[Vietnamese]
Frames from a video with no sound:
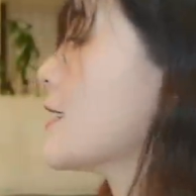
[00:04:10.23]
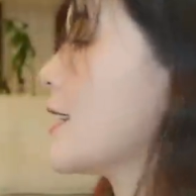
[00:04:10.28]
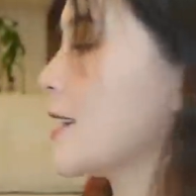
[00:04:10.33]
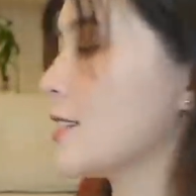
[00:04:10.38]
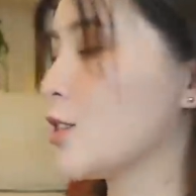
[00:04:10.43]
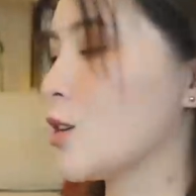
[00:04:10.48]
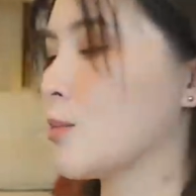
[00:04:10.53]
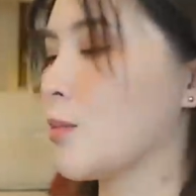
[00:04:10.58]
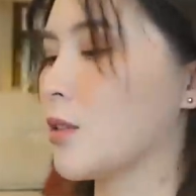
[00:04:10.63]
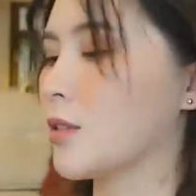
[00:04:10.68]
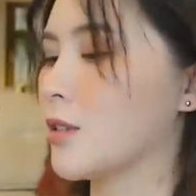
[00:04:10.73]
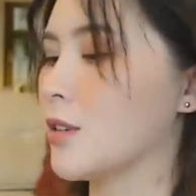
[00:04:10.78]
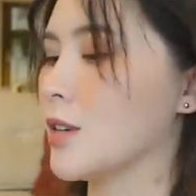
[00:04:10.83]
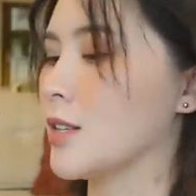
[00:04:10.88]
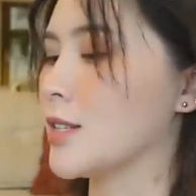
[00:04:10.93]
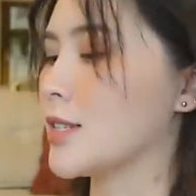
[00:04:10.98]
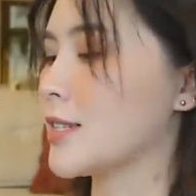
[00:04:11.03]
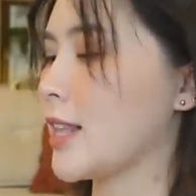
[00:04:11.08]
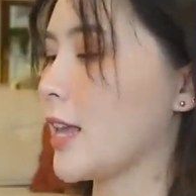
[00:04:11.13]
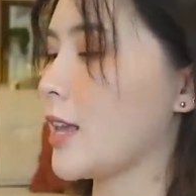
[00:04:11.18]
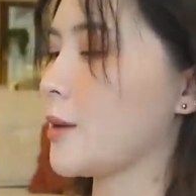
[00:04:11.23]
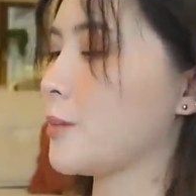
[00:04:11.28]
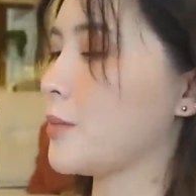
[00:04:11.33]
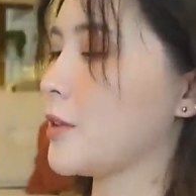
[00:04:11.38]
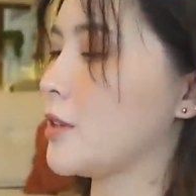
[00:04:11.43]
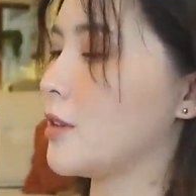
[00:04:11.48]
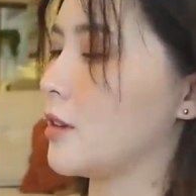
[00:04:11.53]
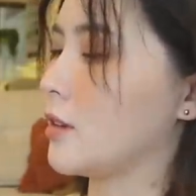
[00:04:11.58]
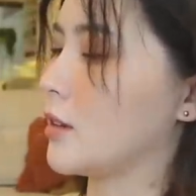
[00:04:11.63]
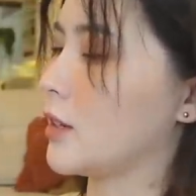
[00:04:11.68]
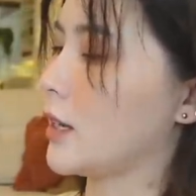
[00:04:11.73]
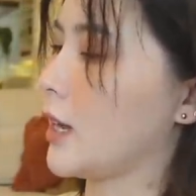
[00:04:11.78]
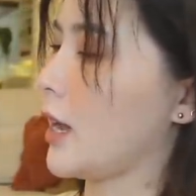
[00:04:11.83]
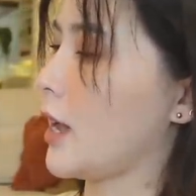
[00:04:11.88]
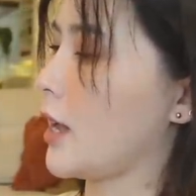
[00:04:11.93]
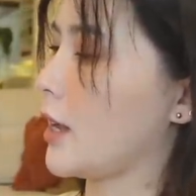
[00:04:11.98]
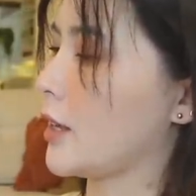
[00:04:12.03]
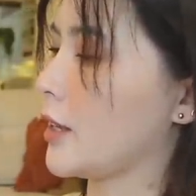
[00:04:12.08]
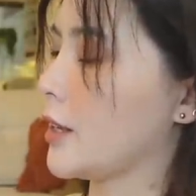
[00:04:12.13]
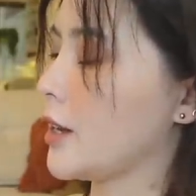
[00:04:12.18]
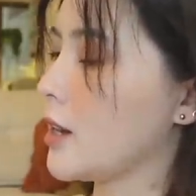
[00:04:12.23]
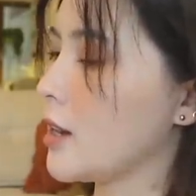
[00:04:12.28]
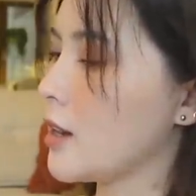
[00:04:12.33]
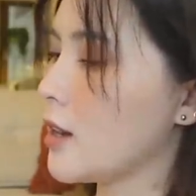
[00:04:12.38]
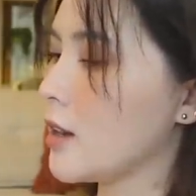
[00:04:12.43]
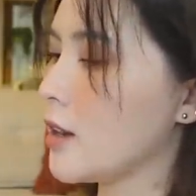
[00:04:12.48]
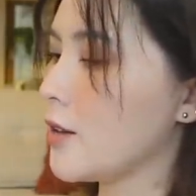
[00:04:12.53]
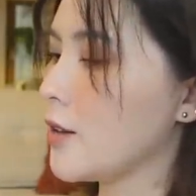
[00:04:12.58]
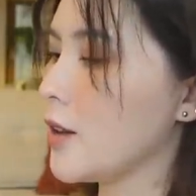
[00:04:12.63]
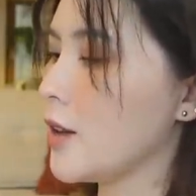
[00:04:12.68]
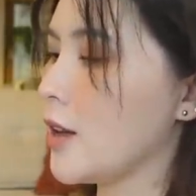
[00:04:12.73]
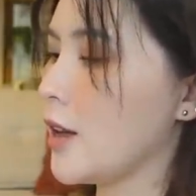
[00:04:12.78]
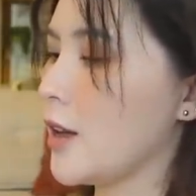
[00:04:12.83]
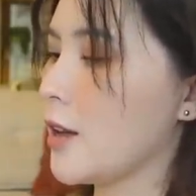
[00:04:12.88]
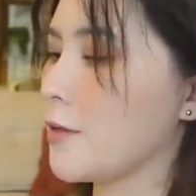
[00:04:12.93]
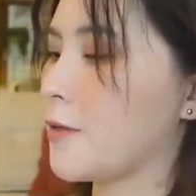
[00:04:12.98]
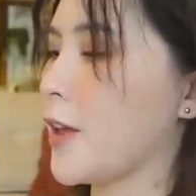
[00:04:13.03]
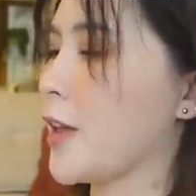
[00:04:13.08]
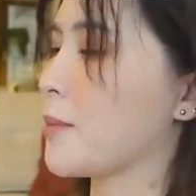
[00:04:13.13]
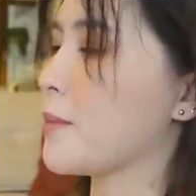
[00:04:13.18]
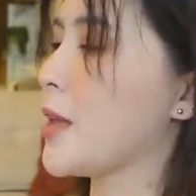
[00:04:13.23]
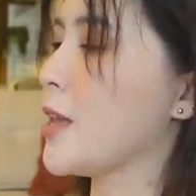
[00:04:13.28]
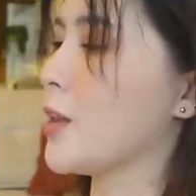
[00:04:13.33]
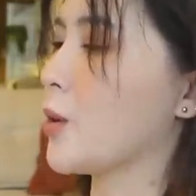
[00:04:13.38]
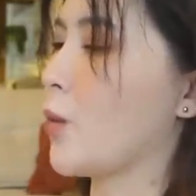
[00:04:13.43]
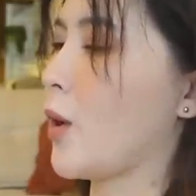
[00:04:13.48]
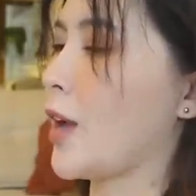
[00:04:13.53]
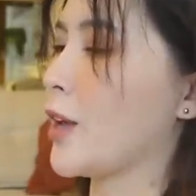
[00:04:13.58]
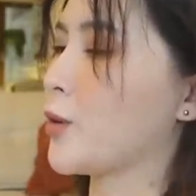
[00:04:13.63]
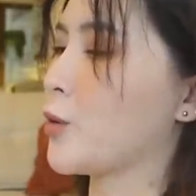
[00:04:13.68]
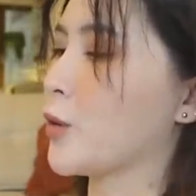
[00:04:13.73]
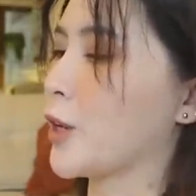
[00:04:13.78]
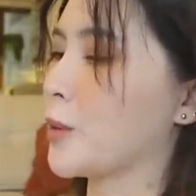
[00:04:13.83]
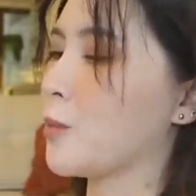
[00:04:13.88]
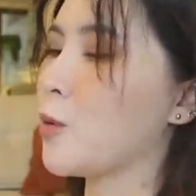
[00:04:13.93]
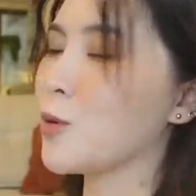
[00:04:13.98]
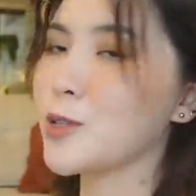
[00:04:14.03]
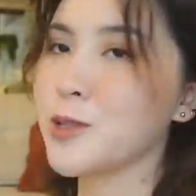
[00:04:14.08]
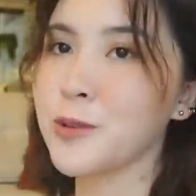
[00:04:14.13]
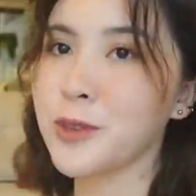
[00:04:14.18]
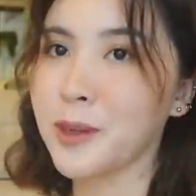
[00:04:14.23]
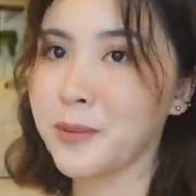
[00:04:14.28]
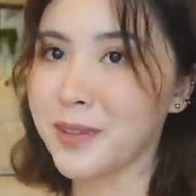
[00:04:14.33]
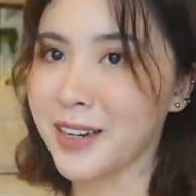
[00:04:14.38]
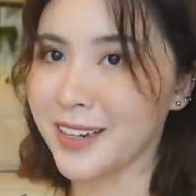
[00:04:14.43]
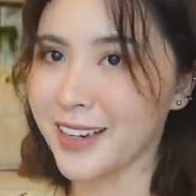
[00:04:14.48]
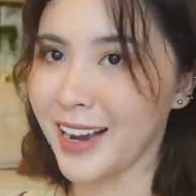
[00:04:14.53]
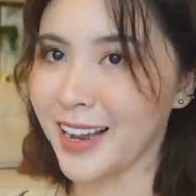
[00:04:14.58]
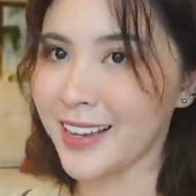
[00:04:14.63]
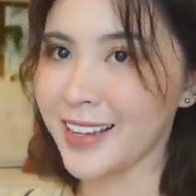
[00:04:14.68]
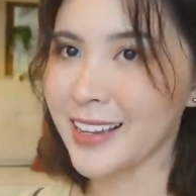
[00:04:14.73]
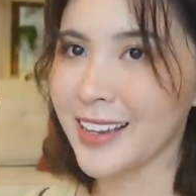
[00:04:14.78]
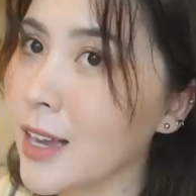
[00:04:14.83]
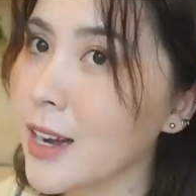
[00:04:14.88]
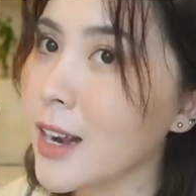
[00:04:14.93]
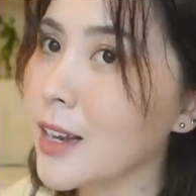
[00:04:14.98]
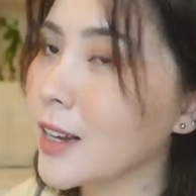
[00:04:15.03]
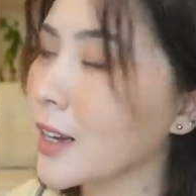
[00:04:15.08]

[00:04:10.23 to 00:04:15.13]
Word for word: ra cho mọi người xem được cái uh, vẻ bề ngoài của cái bộ sưu tập lần này thấy là